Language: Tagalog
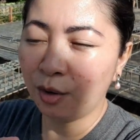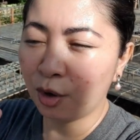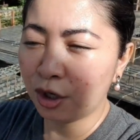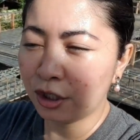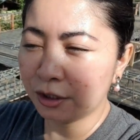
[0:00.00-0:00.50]

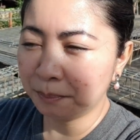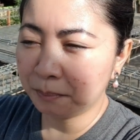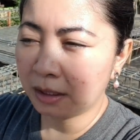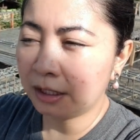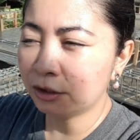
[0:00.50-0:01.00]
or
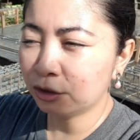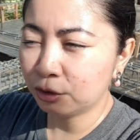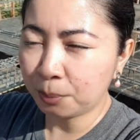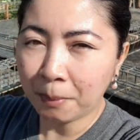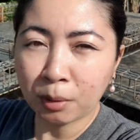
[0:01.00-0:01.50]
ano to,
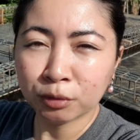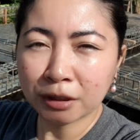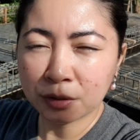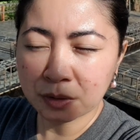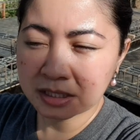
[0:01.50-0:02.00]
no,
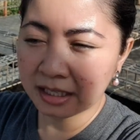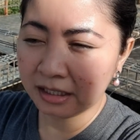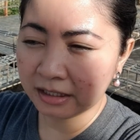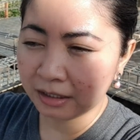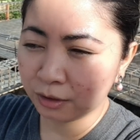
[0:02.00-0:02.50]
mountainous
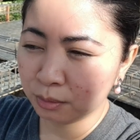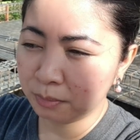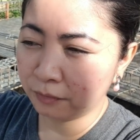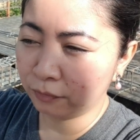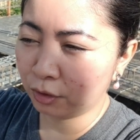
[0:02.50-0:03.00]
area ito
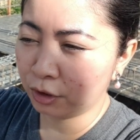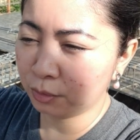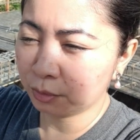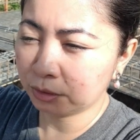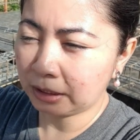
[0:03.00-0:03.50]
before no,